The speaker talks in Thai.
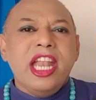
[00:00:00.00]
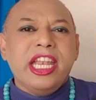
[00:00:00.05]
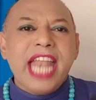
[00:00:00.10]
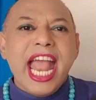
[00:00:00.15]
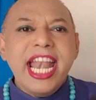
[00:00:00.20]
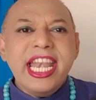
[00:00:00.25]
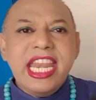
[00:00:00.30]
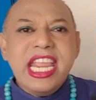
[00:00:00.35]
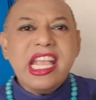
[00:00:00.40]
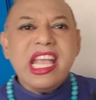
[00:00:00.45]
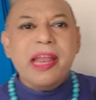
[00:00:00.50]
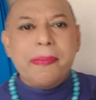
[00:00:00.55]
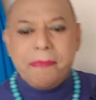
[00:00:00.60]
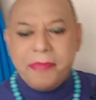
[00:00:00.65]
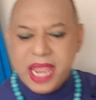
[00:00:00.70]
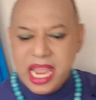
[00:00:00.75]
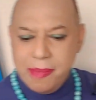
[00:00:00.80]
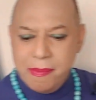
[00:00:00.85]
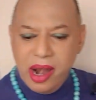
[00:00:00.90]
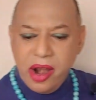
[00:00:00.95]
ท่านที่เกิด
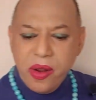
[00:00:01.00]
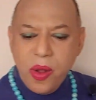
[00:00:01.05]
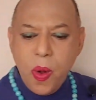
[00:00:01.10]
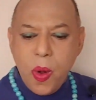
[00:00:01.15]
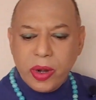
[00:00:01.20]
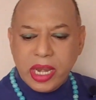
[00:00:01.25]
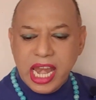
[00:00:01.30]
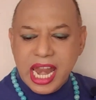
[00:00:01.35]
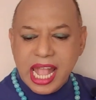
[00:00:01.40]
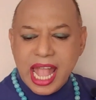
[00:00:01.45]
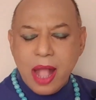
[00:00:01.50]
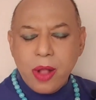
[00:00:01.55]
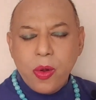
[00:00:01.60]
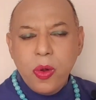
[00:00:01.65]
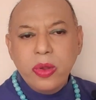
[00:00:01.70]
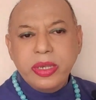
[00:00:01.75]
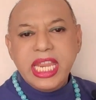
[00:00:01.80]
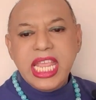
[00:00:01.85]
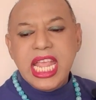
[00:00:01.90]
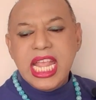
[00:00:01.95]
ปีมะโรงเนี่ยนะคะ
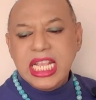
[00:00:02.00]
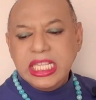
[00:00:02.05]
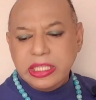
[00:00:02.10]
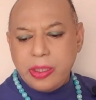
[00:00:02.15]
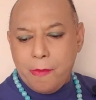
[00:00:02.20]
คู่ที่